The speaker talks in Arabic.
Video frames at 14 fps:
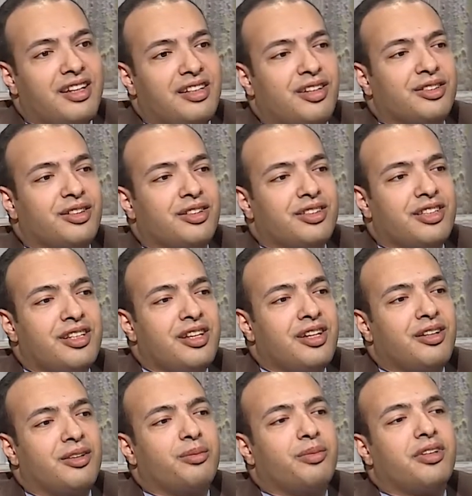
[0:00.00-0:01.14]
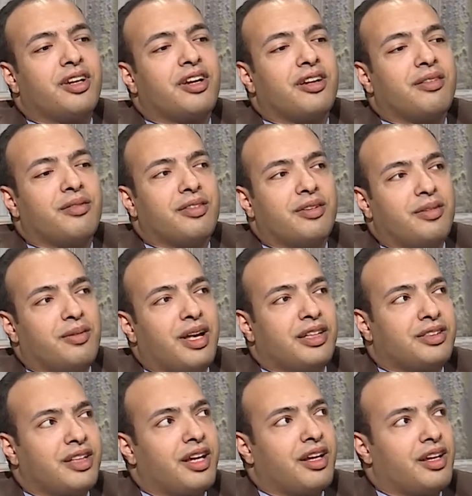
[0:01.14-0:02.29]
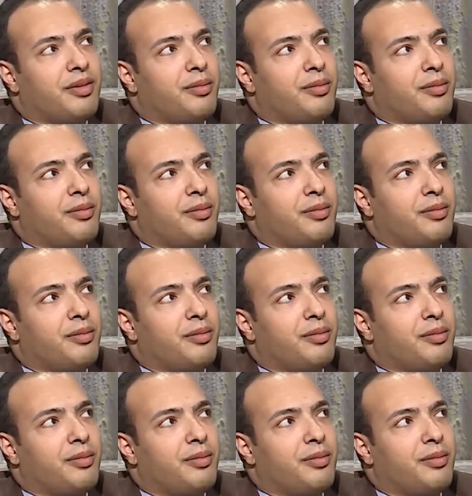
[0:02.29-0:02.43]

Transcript: النظره دي ربنا كان العكس يعني